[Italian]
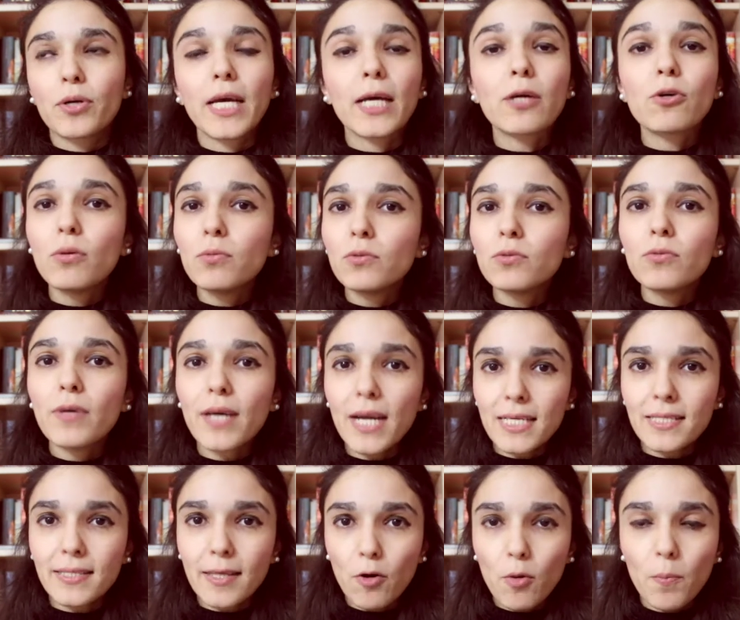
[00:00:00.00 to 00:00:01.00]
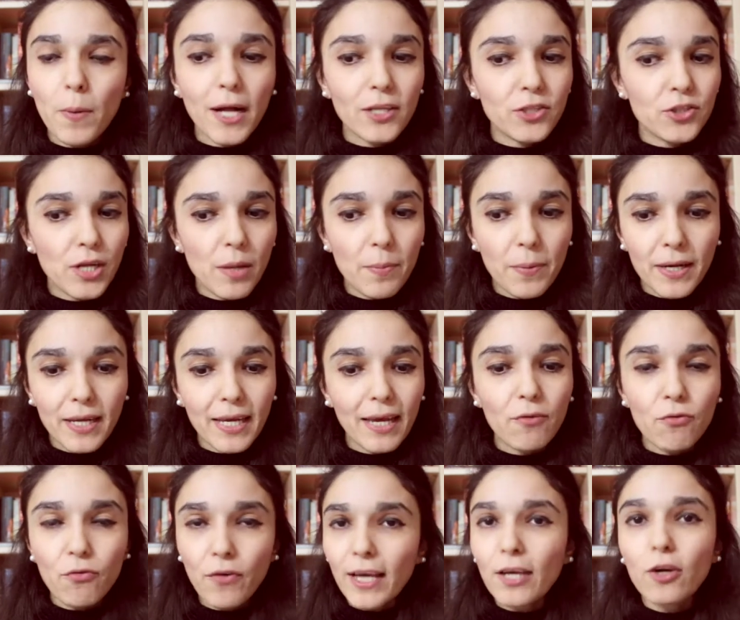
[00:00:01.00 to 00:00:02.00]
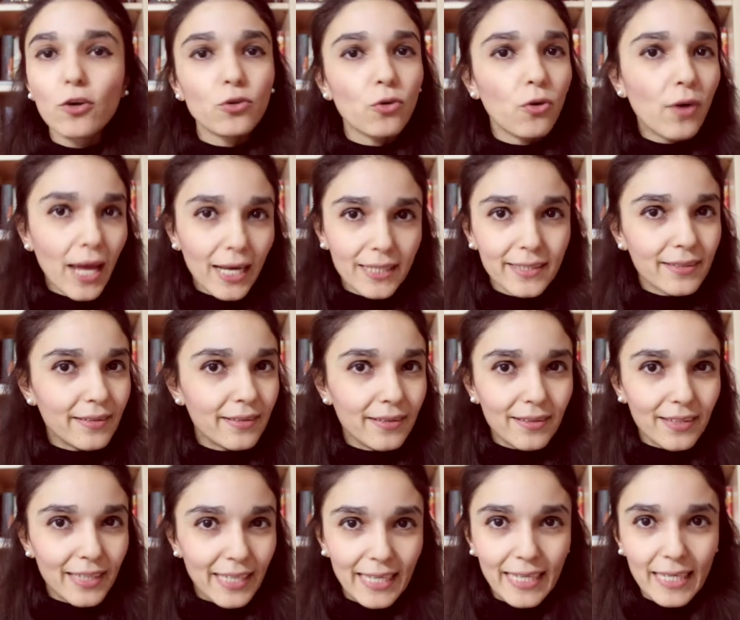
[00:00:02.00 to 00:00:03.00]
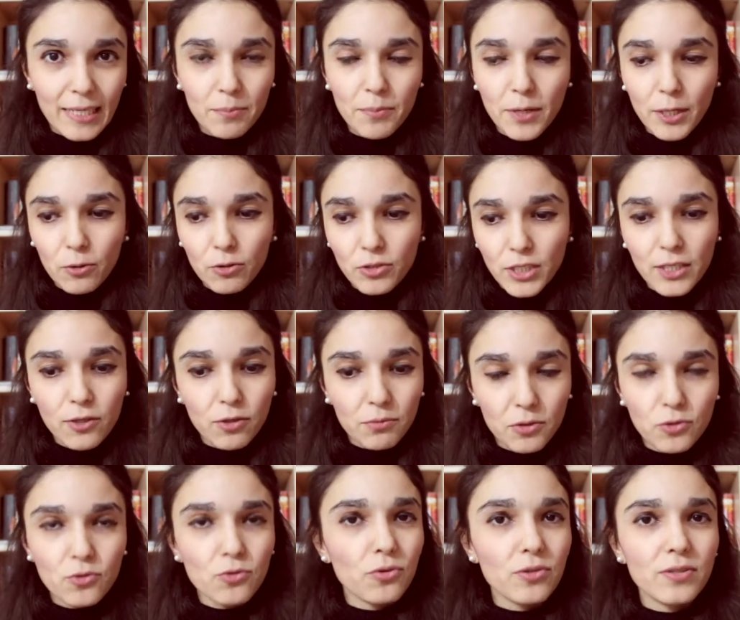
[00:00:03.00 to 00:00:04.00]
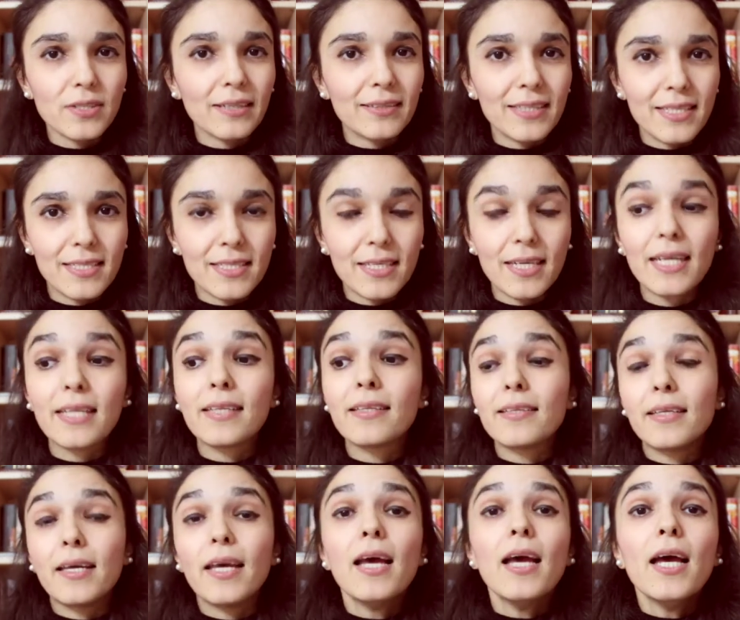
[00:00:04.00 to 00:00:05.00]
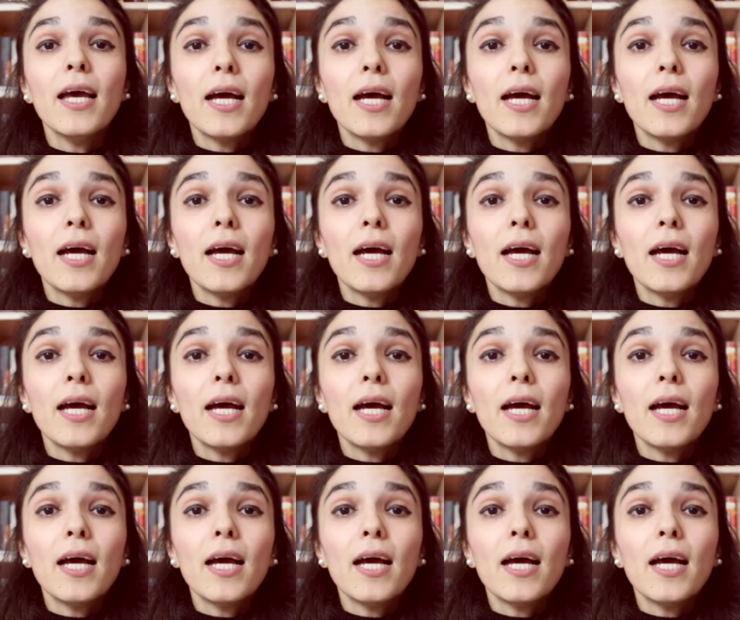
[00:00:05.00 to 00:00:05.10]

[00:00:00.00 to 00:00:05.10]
che comunque restano pagine perché vengono letti i libri così come sono stati scritti,